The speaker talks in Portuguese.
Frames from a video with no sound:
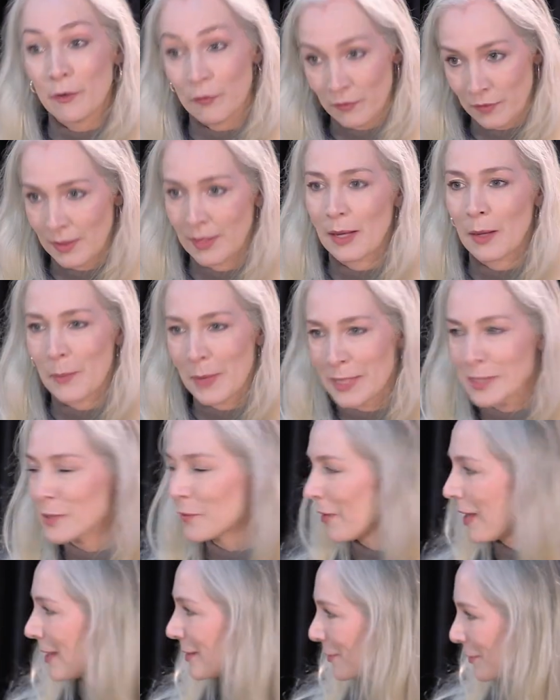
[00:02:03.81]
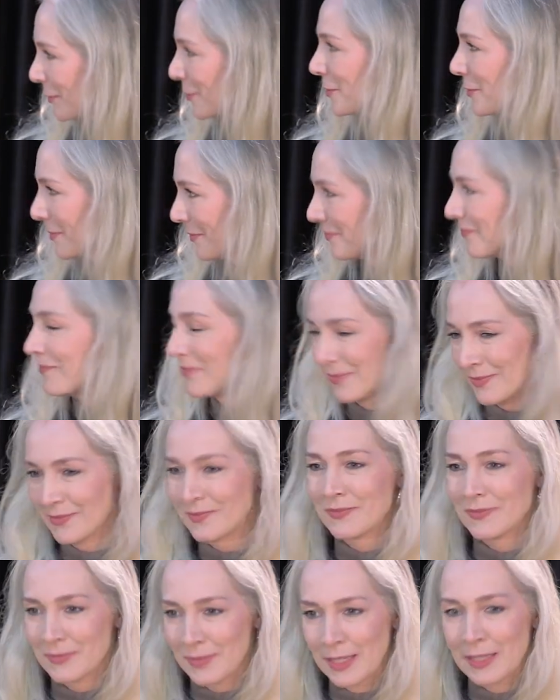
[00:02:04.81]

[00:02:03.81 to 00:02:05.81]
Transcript: fica mais fácil uhum.